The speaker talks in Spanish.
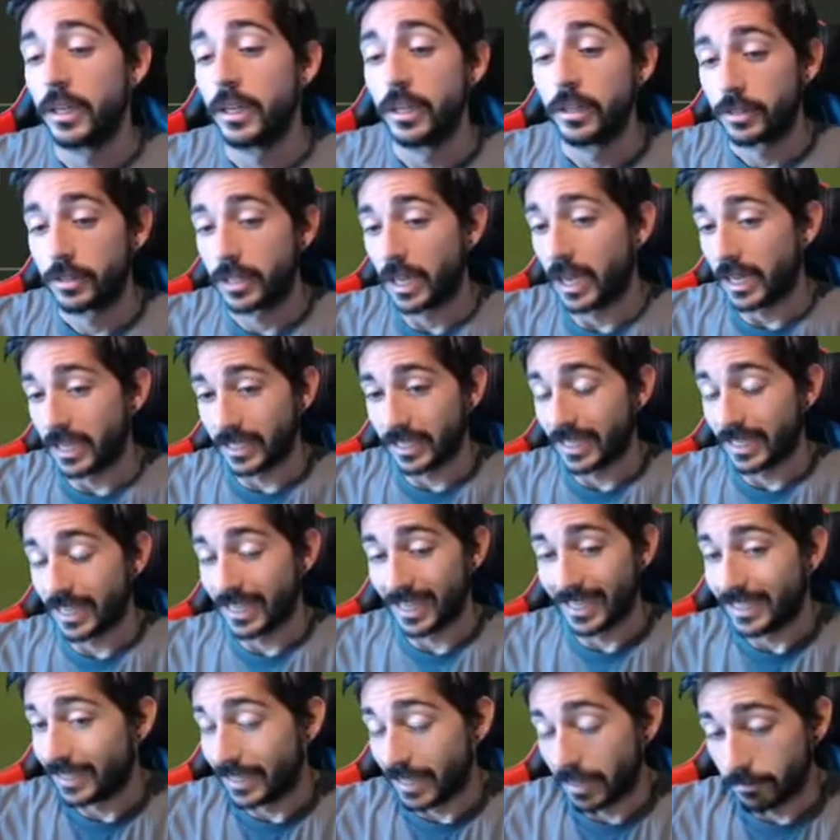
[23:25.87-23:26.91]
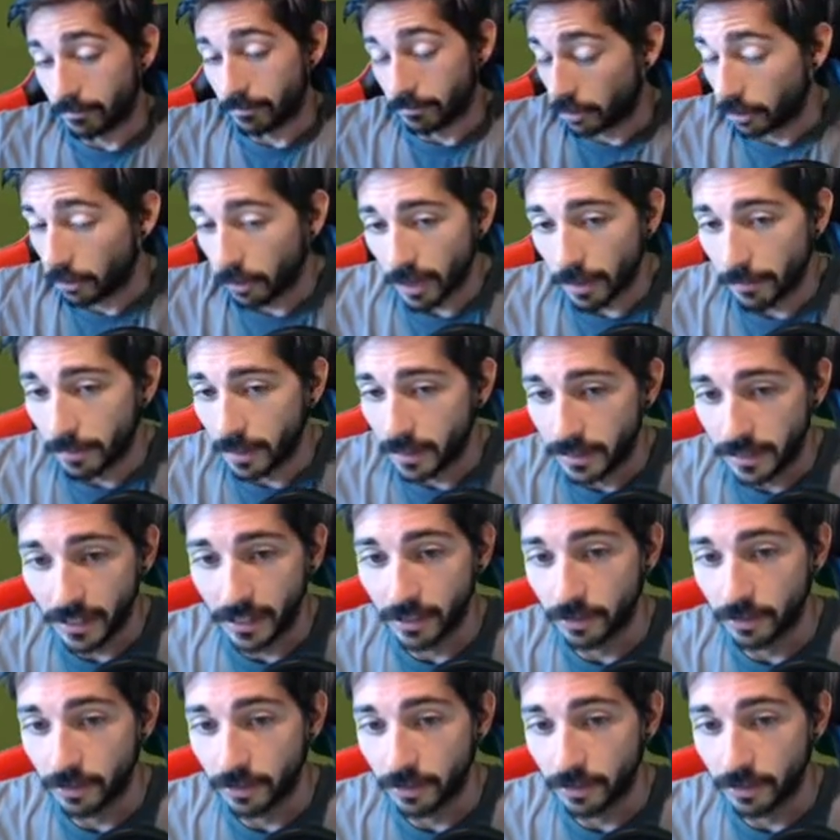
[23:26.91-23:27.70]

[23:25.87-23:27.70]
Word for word: O sea, no os voy a mentir,